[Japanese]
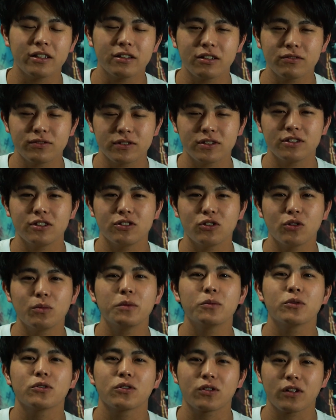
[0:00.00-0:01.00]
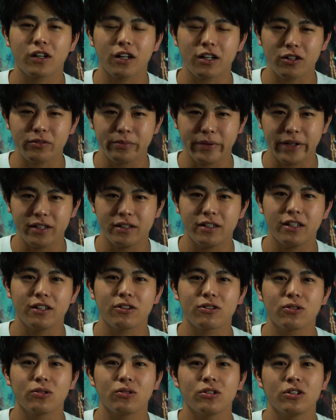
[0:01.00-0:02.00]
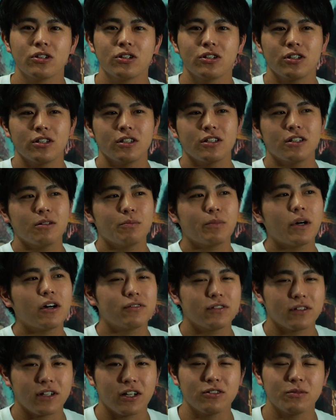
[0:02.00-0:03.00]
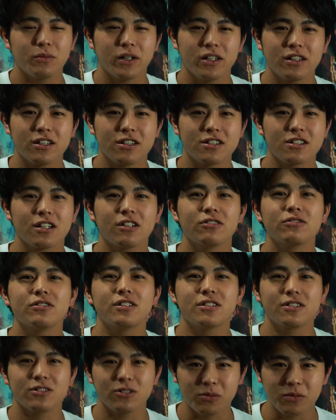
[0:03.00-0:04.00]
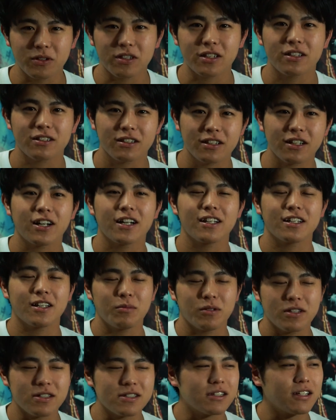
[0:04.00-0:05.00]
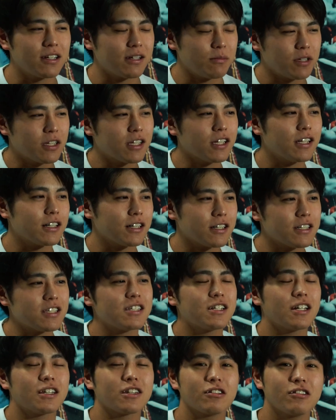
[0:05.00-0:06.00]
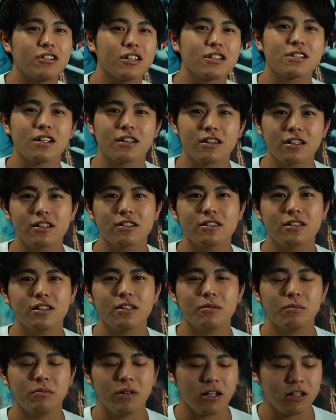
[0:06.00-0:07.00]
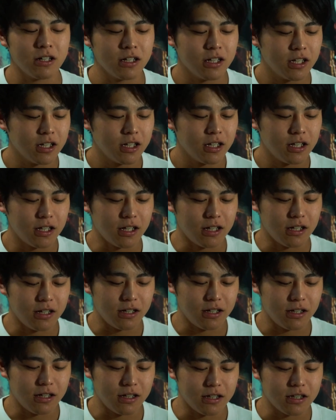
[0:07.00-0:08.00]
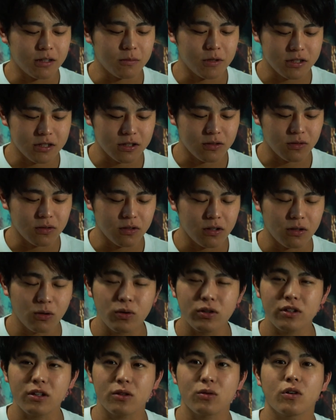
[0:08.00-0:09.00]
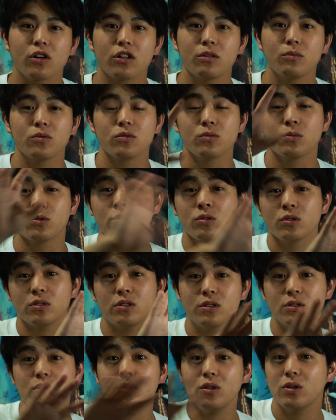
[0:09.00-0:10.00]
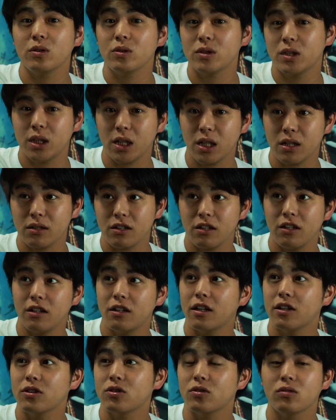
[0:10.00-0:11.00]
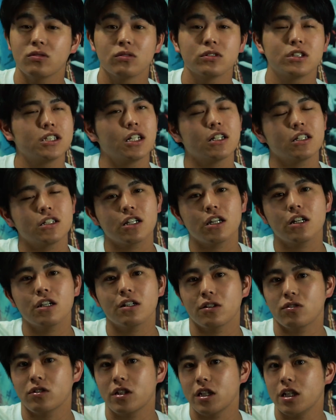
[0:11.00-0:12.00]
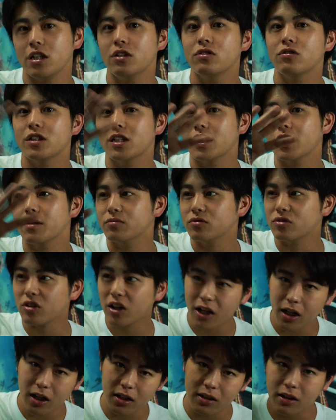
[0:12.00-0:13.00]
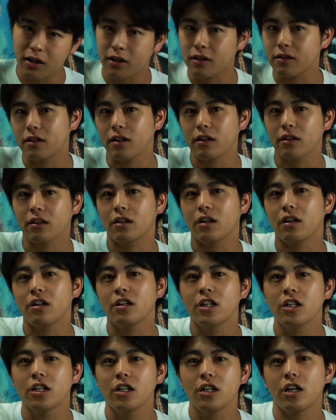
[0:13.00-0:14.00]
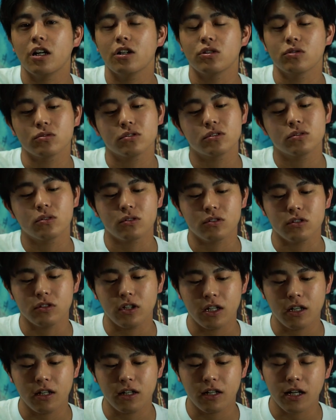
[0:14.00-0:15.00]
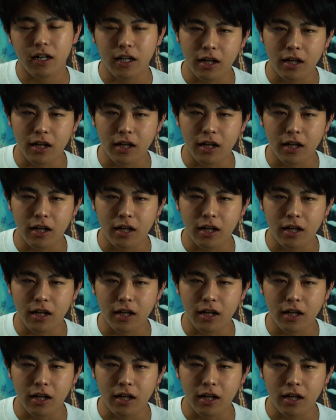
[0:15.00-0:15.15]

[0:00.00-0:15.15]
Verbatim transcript: 店普通に飲み物とか買う売店とパンフ買う売店違うんですよみたいなんで会計別でみたいな感じでやってくださってでまあ、えー、行きましたでトイレとかにもものすごいいろんな映画のチラシかなんかの切り抜きがブワーって貼ってあってあのすごく映画